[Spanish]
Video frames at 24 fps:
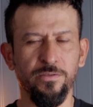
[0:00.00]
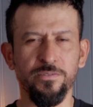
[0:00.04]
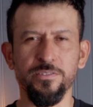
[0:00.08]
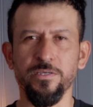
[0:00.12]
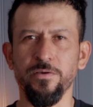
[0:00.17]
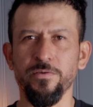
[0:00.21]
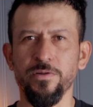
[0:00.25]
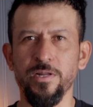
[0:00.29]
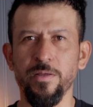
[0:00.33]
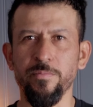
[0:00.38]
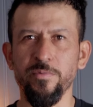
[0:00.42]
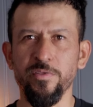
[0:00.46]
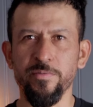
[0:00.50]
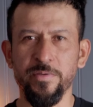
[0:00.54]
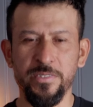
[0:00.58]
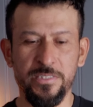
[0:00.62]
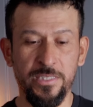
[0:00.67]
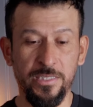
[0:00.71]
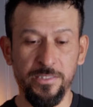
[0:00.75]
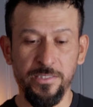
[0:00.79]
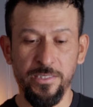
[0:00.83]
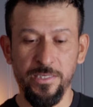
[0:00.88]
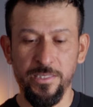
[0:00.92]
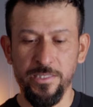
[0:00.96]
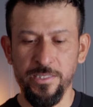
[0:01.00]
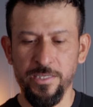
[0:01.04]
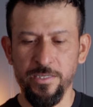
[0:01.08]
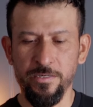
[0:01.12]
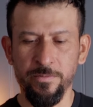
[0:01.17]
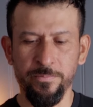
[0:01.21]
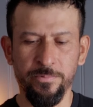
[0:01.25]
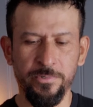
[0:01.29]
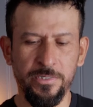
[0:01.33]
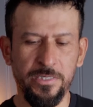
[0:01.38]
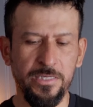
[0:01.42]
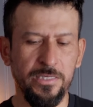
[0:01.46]
nos ahorramos bastante
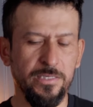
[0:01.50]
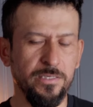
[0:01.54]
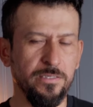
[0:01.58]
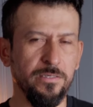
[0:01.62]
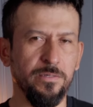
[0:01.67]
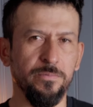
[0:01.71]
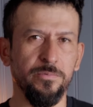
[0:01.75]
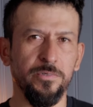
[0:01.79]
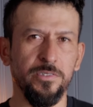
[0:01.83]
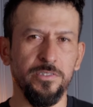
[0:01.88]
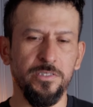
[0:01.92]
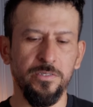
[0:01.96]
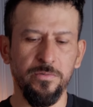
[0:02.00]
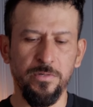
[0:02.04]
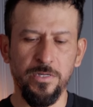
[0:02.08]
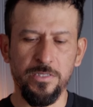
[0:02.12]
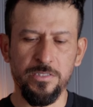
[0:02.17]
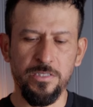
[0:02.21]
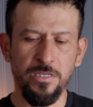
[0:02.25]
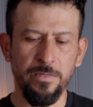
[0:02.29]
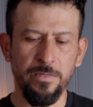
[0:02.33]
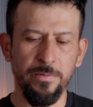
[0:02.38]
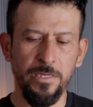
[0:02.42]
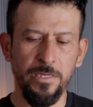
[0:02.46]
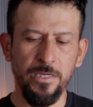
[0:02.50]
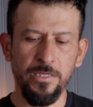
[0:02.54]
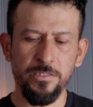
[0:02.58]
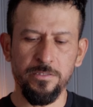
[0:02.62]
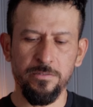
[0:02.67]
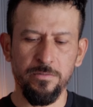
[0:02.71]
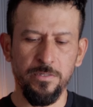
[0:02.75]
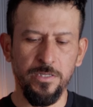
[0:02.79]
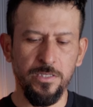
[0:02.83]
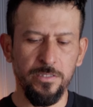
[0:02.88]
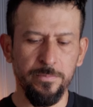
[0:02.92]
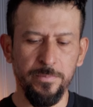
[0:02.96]
dinero porque, como les digo, las navajas
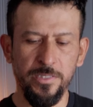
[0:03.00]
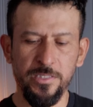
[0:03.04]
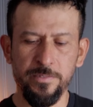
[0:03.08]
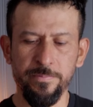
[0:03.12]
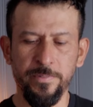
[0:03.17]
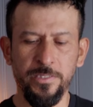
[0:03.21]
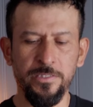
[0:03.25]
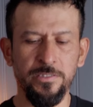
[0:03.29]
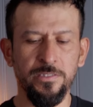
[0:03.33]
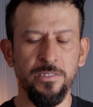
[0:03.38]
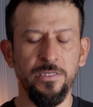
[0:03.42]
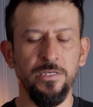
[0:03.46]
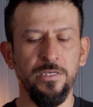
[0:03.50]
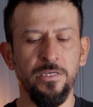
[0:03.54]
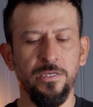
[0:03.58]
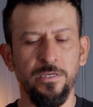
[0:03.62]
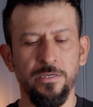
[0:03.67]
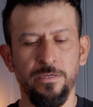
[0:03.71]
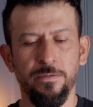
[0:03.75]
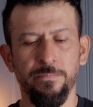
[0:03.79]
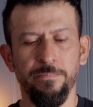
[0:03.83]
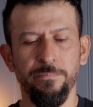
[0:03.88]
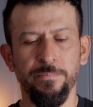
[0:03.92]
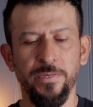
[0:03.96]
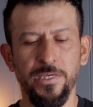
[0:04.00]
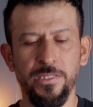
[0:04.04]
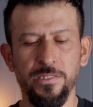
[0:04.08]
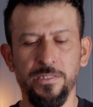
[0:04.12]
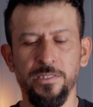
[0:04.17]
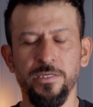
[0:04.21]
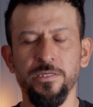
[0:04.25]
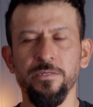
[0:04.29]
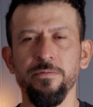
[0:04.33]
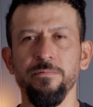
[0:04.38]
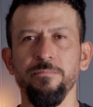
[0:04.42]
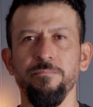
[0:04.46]
son las mismas.
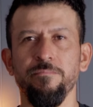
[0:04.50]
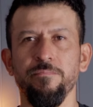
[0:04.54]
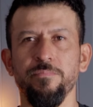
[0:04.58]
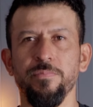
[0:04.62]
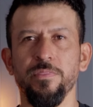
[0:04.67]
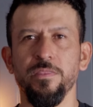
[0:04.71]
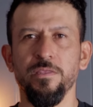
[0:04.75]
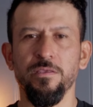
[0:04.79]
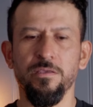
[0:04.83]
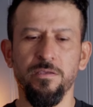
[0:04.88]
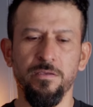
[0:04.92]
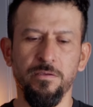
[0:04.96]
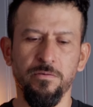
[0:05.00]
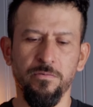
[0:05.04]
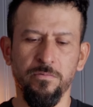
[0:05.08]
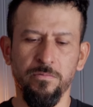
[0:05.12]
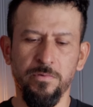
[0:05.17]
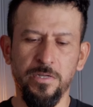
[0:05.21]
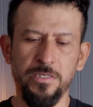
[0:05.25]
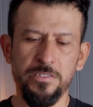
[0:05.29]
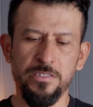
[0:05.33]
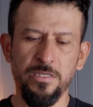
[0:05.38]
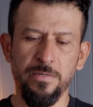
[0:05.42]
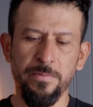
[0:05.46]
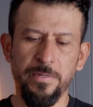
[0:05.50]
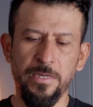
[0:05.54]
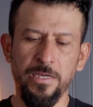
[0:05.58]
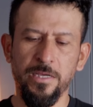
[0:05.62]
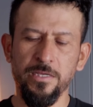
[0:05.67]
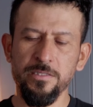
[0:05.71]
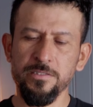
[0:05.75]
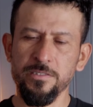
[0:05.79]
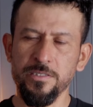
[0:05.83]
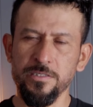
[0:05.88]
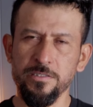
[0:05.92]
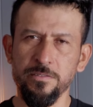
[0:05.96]
Venden unas
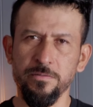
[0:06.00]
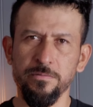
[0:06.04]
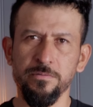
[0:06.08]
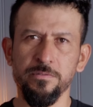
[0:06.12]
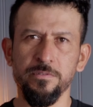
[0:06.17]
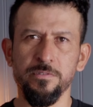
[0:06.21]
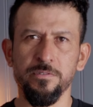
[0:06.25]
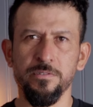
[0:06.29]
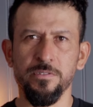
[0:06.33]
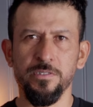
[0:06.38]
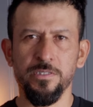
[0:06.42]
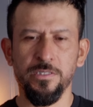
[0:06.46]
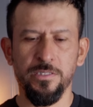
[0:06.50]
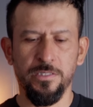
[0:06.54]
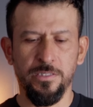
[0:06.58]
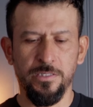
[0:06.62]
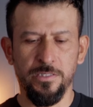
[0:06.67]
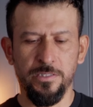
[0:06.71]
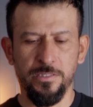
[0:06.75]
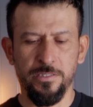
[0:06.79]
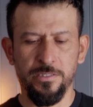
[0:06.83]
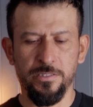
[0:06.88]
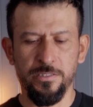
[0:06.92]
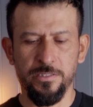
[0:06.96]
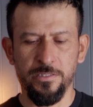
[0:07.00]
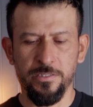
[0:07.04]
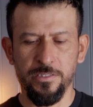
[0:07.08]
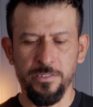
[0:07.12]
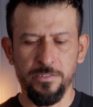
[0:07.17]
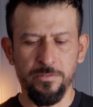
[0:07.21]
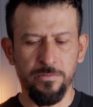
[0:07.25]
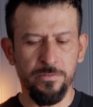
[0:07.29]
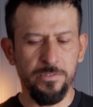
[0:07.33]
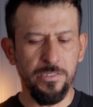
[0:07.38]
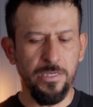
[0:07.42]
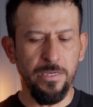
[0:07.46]
navajas que son, eh, que
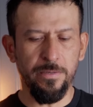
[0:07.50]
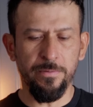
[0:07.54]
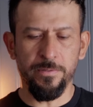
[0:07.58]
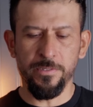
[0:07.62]
son ya,